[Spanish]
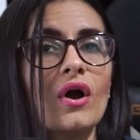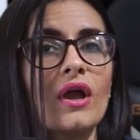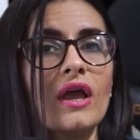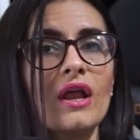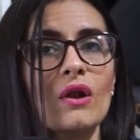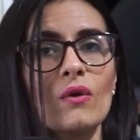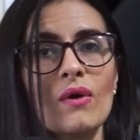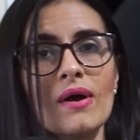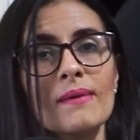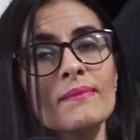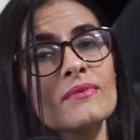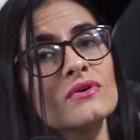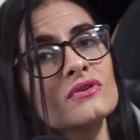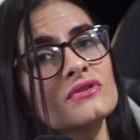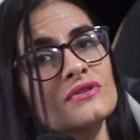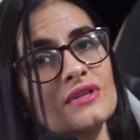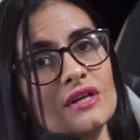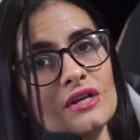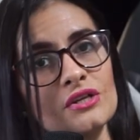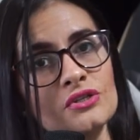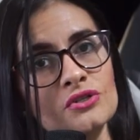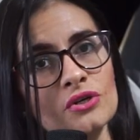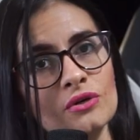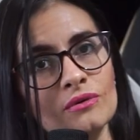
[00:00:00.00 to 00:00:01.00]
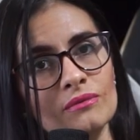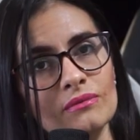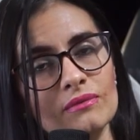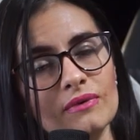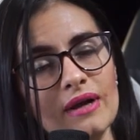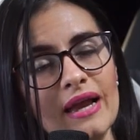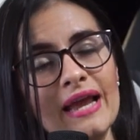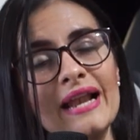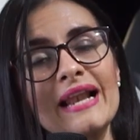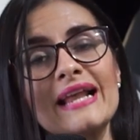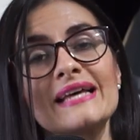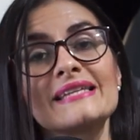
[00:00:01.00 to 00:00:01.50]
Y lo hemos dicho
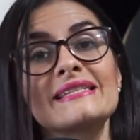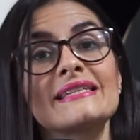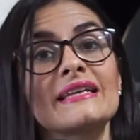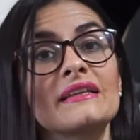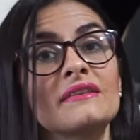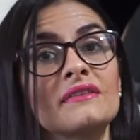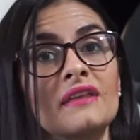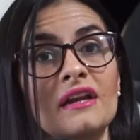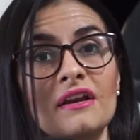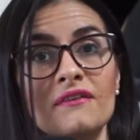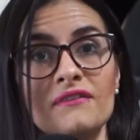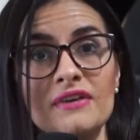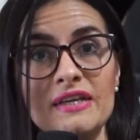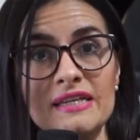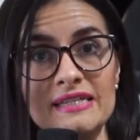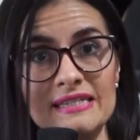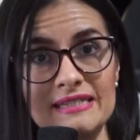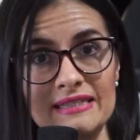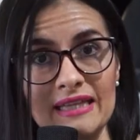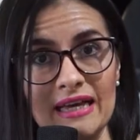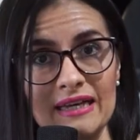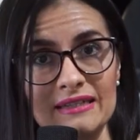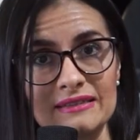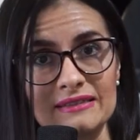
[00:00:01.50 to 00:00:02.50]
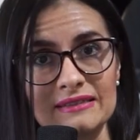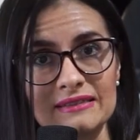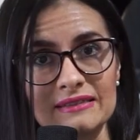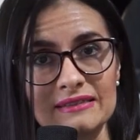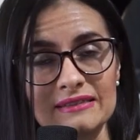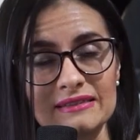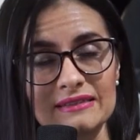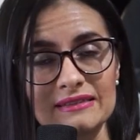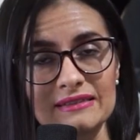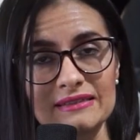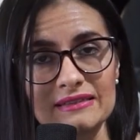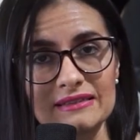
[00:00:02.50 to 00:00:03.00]
en las entrevistas,
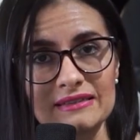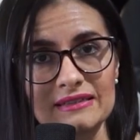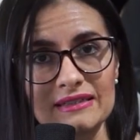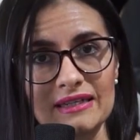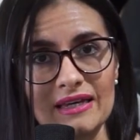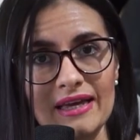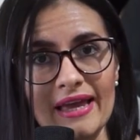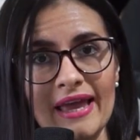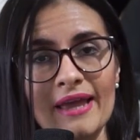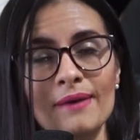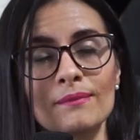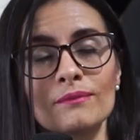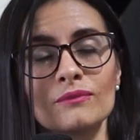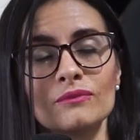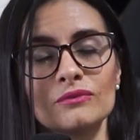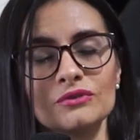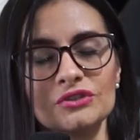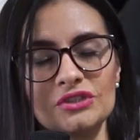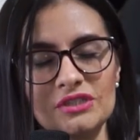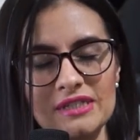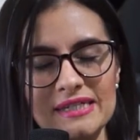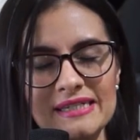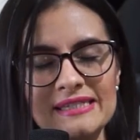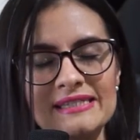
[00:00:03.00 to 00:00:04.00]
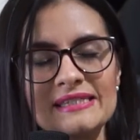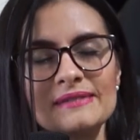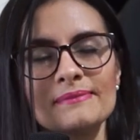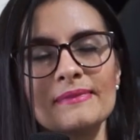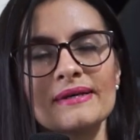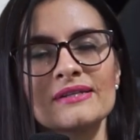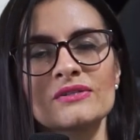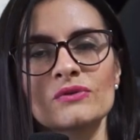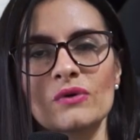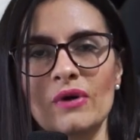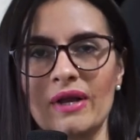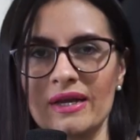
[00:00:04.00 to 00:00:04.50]
en
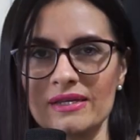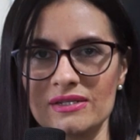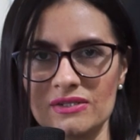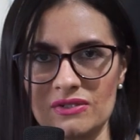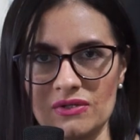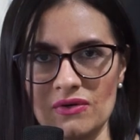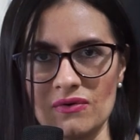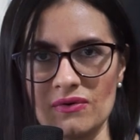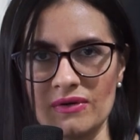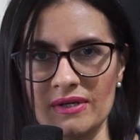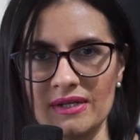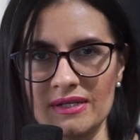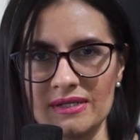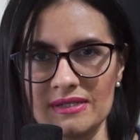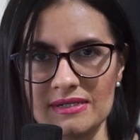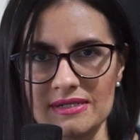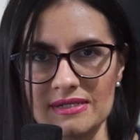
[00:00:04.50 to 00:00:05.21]
muchísimas ocasiones.